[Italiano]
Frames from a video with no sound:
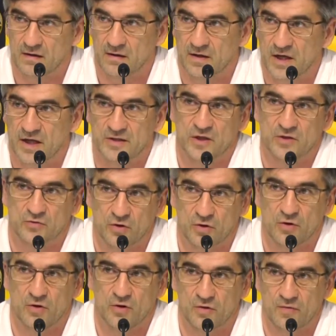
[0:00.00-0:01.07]
eh, che ha
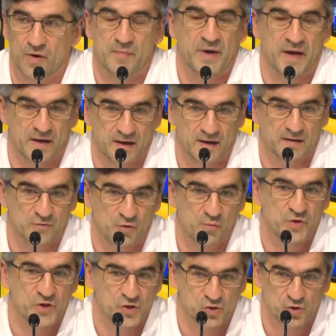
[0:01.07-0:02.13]
detto va bene,
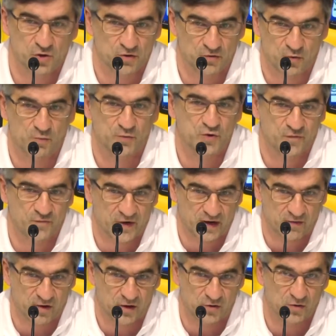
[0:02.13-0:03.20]
comincio, comincio a
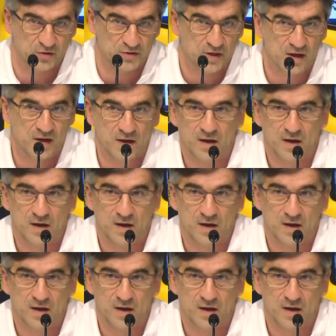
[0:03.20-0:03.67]
fare qualcosa.